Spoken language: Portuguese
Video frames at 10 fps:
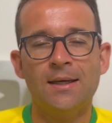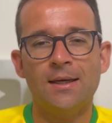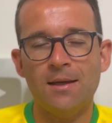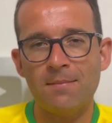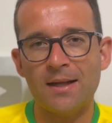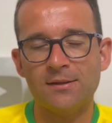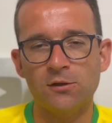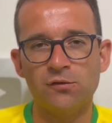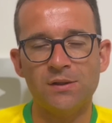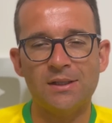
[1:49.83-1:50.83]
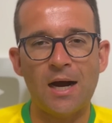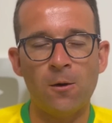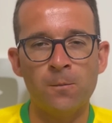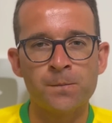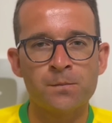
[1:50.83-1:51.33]
e Matheus
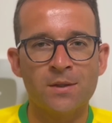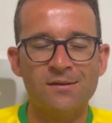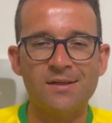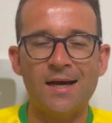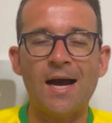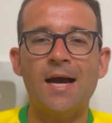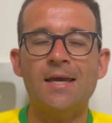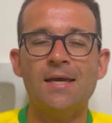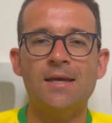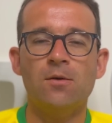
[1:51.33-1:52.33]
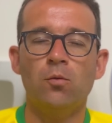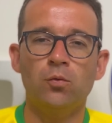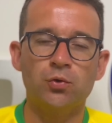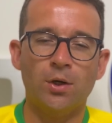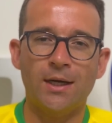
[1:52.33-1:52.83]
Vital será aí
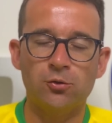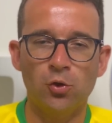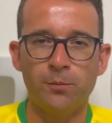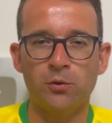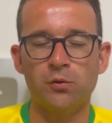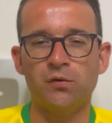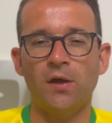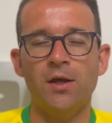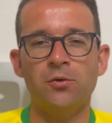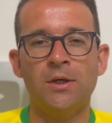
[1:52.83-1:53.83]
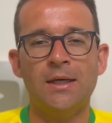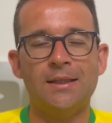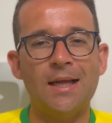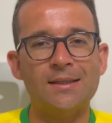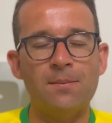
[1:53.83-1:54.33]
um jogador para o Cruzeiro
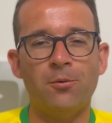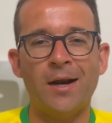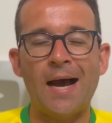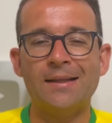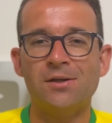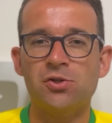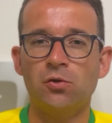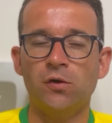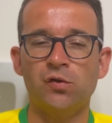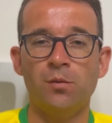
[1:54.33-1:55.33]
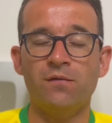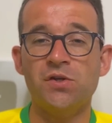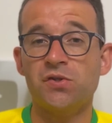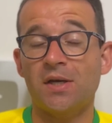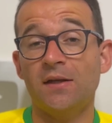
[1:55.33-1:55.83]
na temporada de
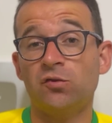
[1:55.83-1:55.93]
2023.